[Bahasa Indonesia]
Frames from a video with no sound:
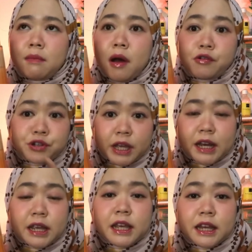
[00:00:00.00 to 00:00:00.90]
mau
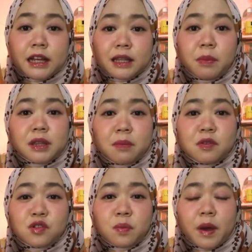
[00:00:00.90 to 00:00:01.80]
sharing ini ke
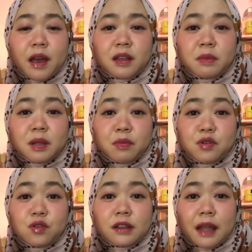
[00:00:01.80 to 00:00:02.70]
teman-teman supaya teman-teman
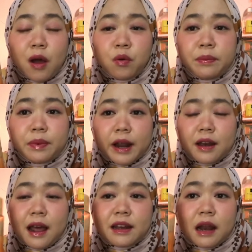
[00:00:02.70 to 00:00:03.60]
juga tahu
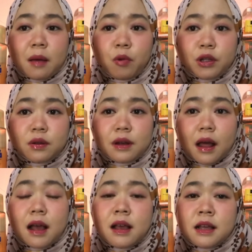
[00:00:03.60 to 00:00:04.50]
brand Hadalabo itu adalah